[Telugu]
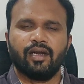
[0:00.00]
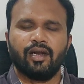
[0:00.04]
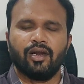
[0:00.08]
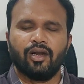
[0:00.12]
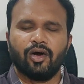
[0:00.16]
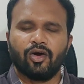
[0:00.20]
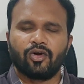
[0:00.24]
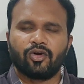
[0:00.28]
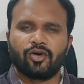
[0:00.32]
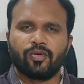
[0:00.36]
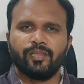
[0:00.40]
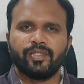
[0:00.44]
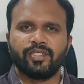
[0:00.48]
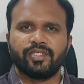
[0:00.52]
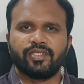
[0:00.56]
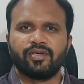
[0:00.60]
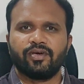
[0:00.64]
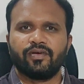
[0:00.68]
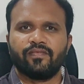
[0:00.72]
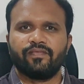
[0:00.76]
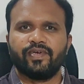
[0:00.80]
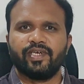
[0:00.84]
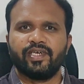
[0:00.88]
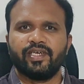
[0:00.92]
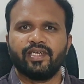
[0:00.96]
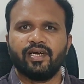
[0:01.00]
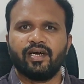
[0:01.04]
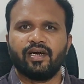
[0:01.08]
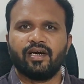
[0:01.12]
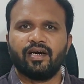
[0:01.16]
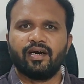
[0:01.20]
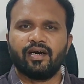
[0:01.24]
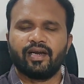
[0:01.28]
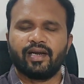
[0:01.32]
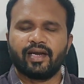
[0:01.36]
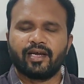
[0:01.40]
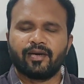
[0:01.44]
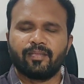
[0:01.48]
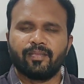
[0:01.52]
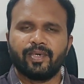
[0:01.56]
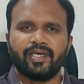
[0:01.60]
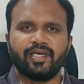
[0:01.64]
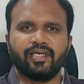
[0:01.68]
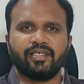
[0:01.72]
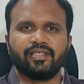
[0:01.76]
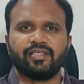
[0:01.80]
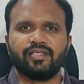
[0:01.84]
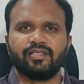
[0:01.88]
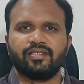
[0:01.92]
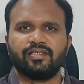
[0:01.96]
లా కమిషన్ ఆఫ్ ఇండియా
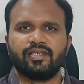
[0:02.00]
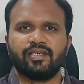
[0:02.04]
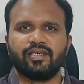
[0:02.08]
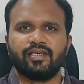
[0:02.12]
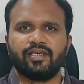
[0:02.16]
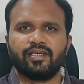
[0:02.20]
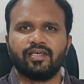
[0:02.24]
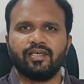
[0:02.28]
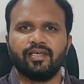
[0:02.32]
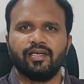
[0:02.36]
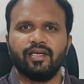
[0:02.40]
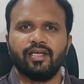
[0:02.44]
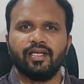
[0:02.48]
రికమెండేషన్స్ ఏంటి